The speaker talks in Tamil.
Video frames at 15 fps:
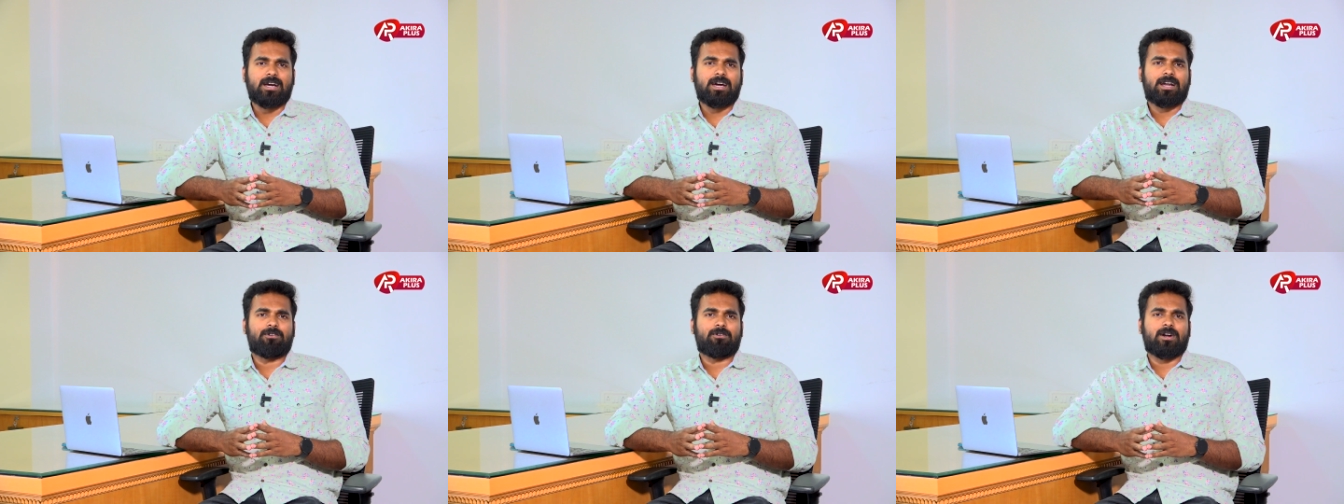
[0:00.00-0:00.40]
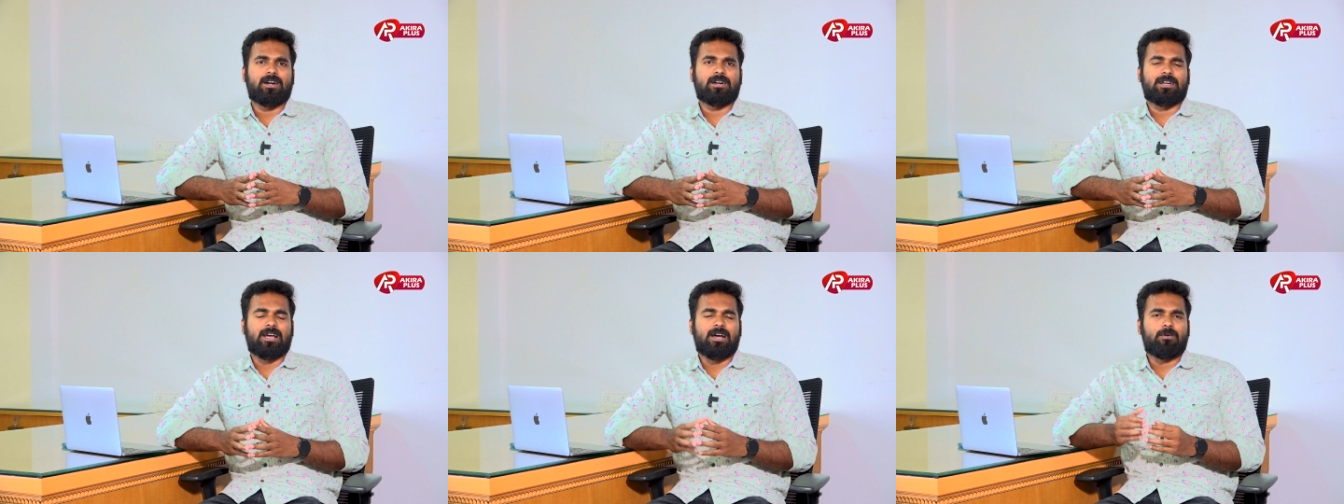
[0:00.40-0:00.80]
சங்கர்
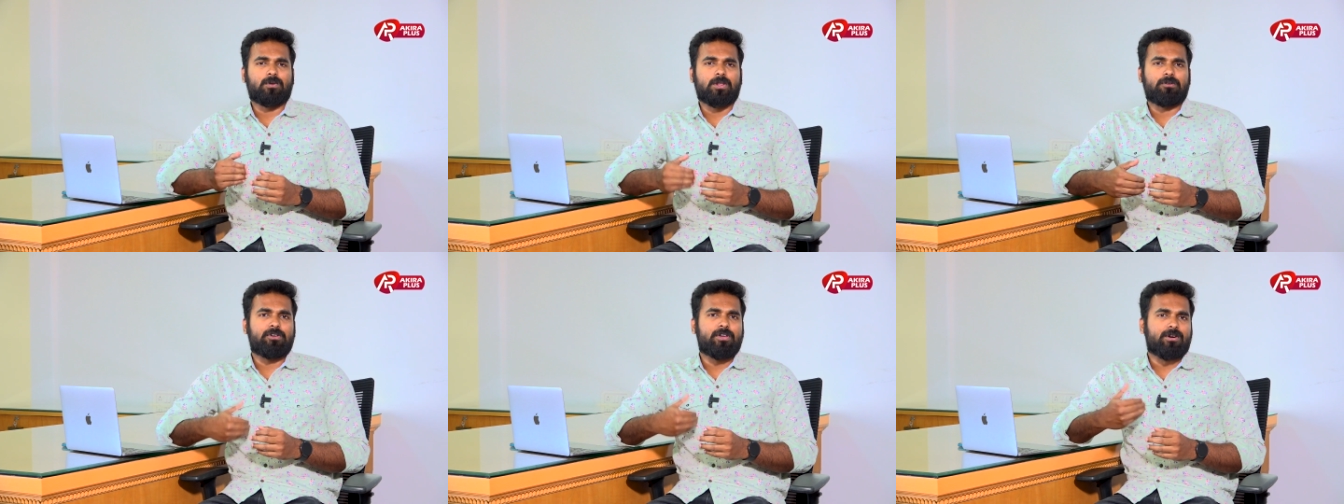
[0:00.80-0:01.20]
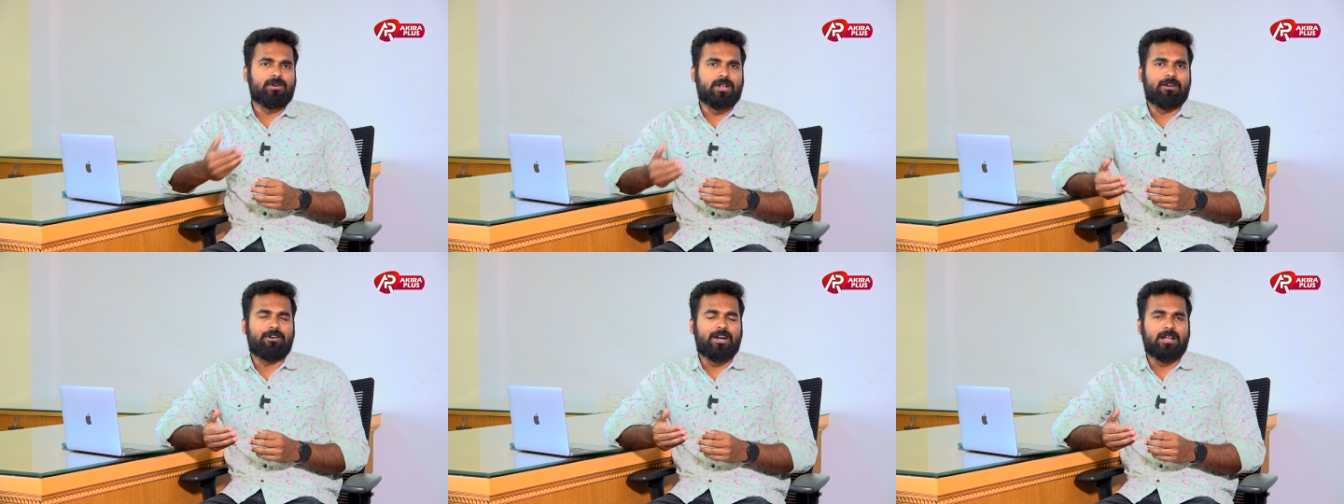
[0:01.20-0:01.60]
அவர்கள்ட்ட உதவி
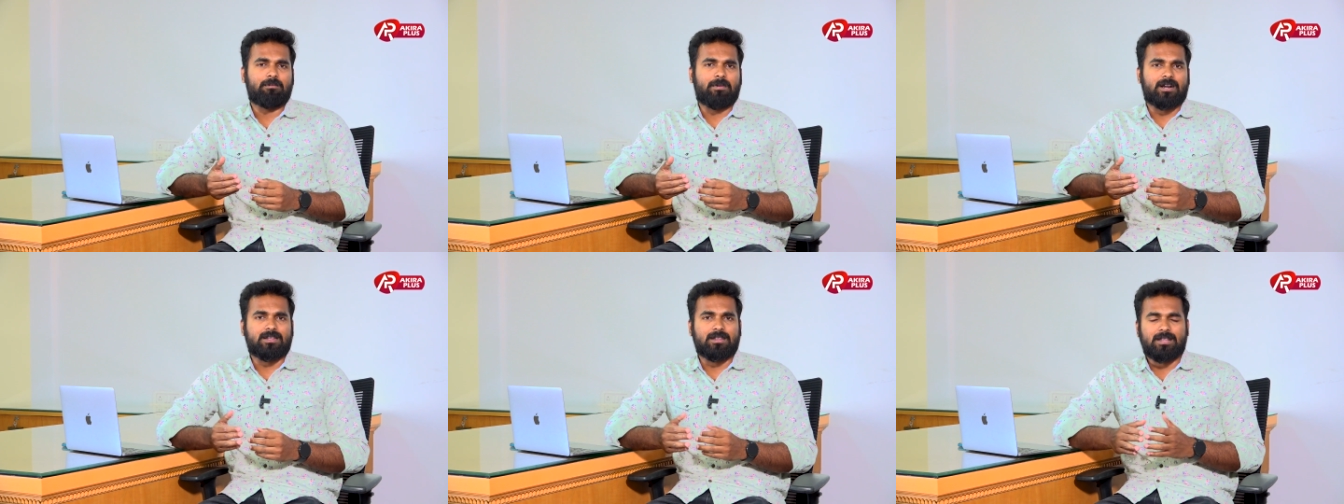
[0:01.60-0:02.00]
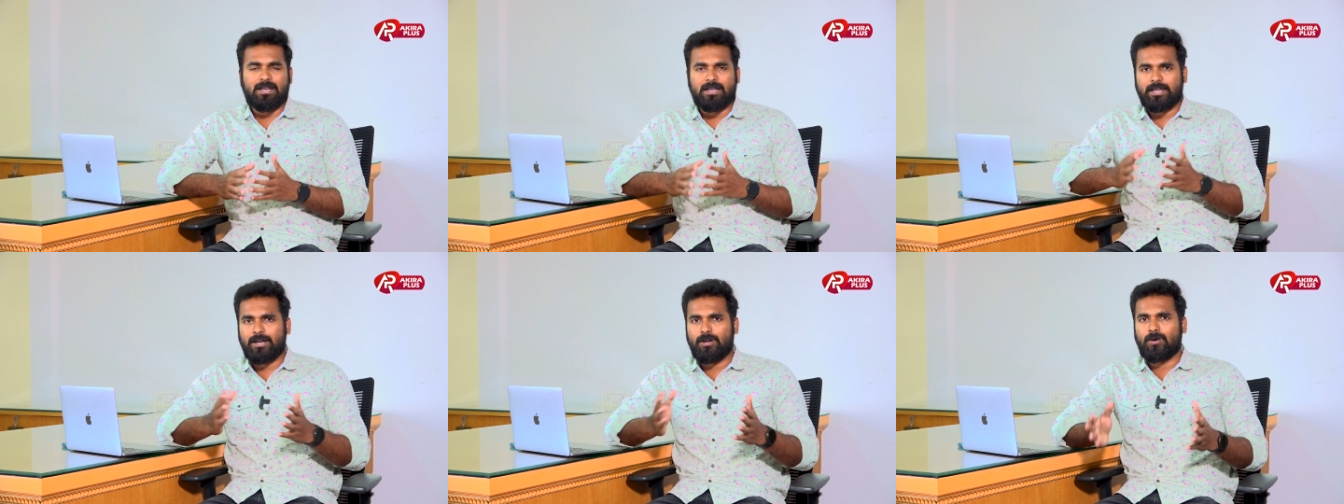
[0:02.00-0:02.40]
இயக்குனராக வேலை பார்த்தது
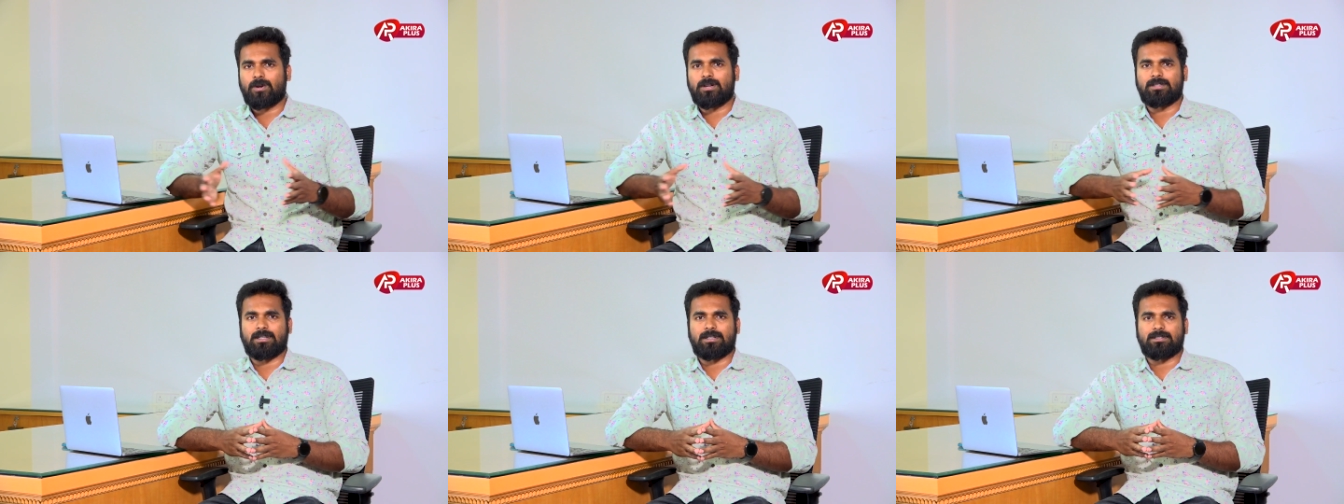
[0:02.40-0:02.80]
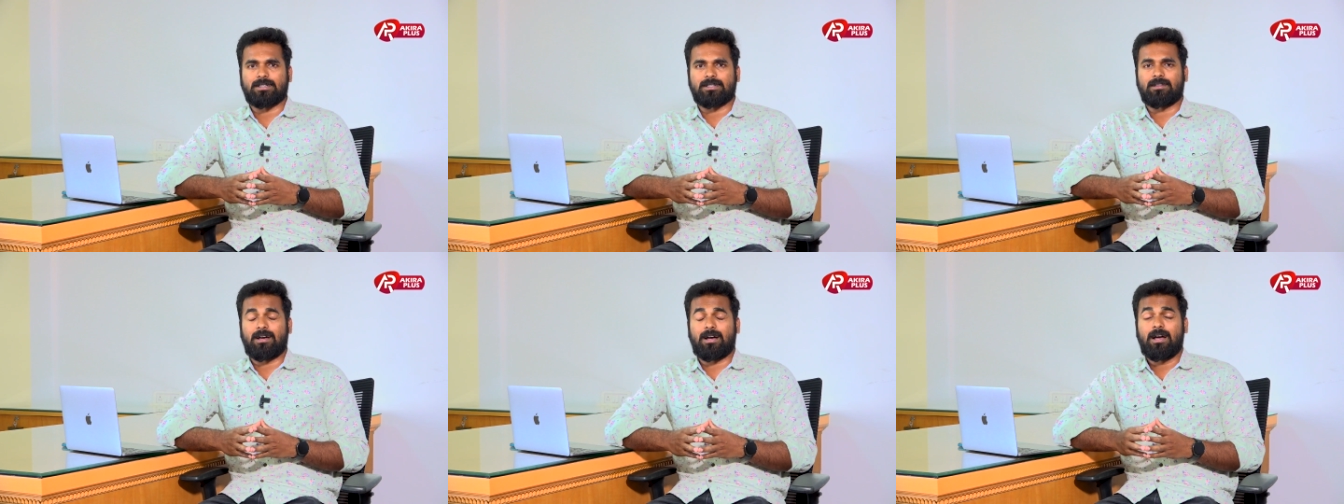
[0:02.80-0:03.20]
எல்லோருக்கும்
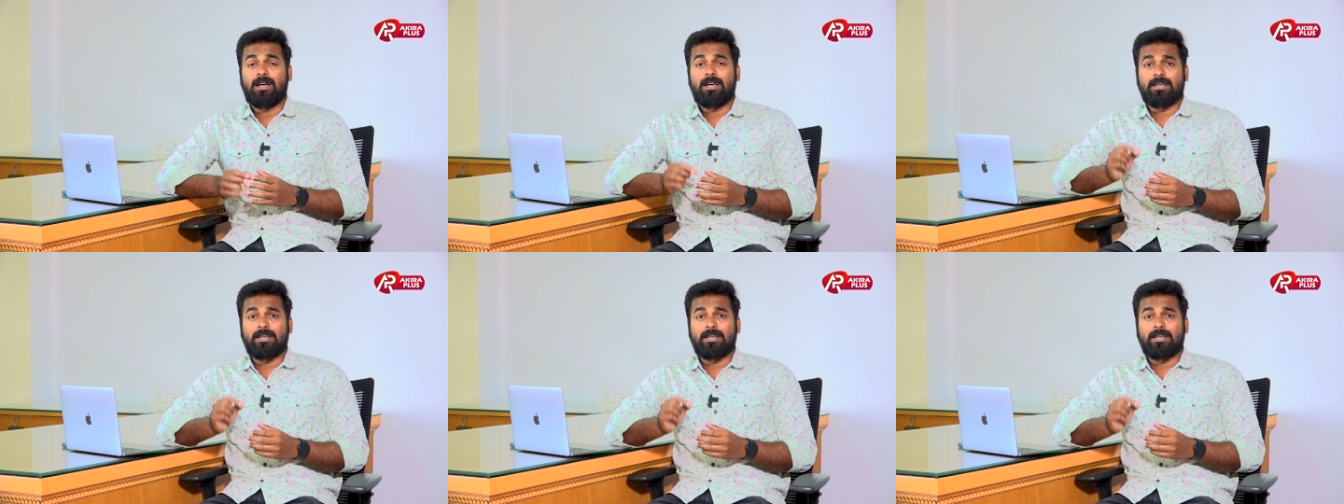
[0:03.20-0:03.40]
தெரிஞ்சது தான்